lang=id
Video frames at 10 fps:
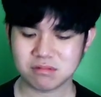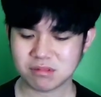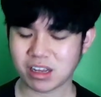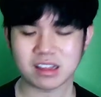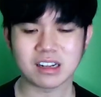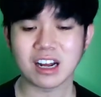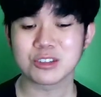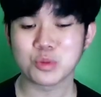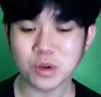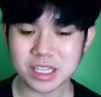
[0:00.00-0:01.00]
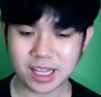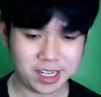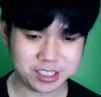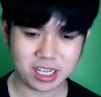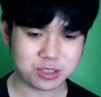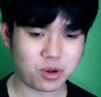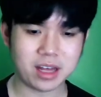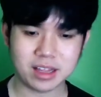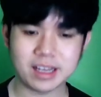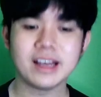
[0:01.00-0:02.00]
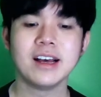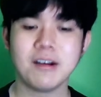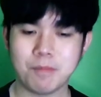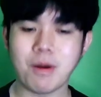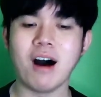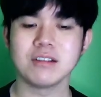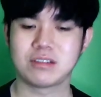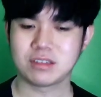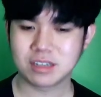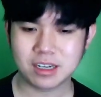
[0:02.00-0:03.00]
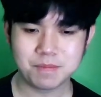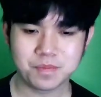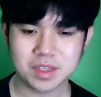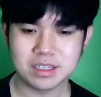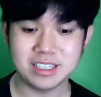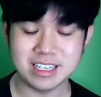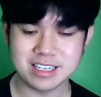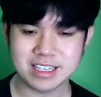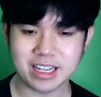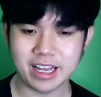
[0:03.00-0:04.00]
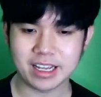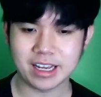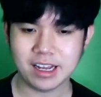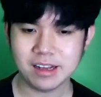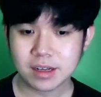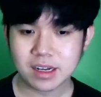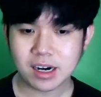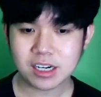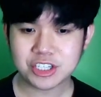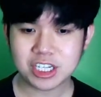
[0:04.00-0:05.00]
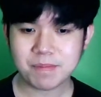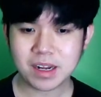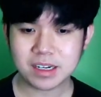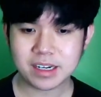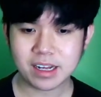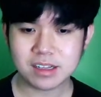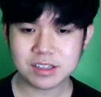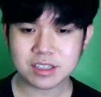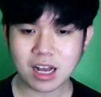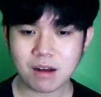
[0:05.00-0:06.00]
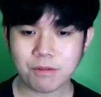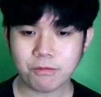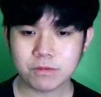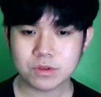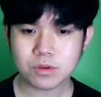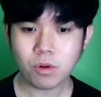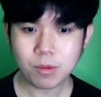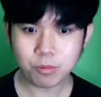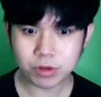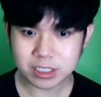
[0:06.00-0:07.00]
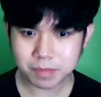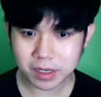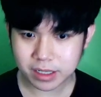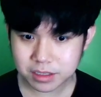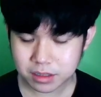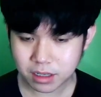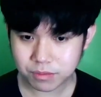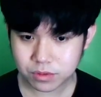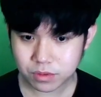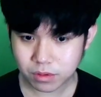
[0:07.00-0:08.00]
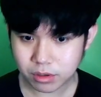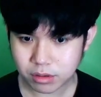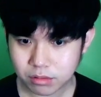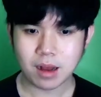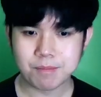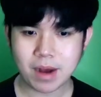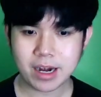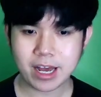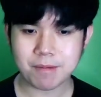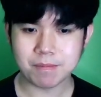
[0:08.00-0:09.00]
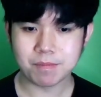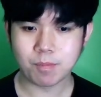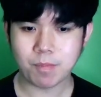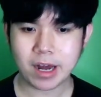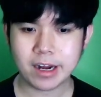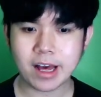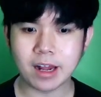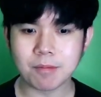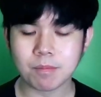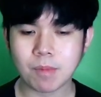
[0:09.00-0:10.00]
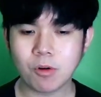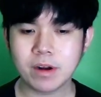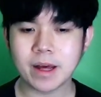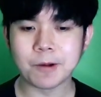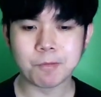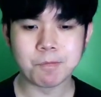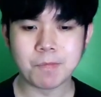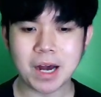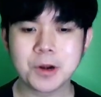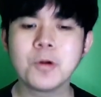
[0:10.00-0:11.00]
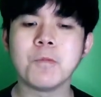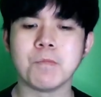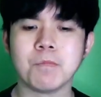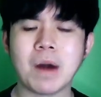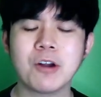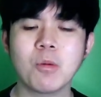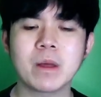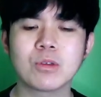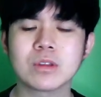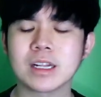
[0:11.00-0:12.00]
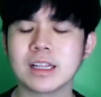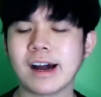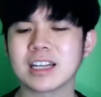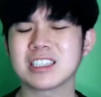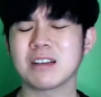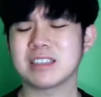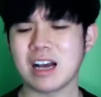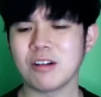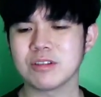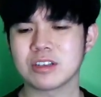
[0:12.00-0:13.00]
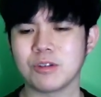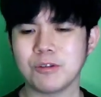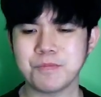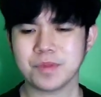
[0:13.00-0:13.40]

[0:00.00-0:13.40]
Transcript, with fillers: kita dengar sulit aja. So I think Basque cheesecake ya. Her chip and deal stuff. Oh dia punya chip and deal stuff coy. Manem, manen, monen, manum. Manum itu terdengar sound so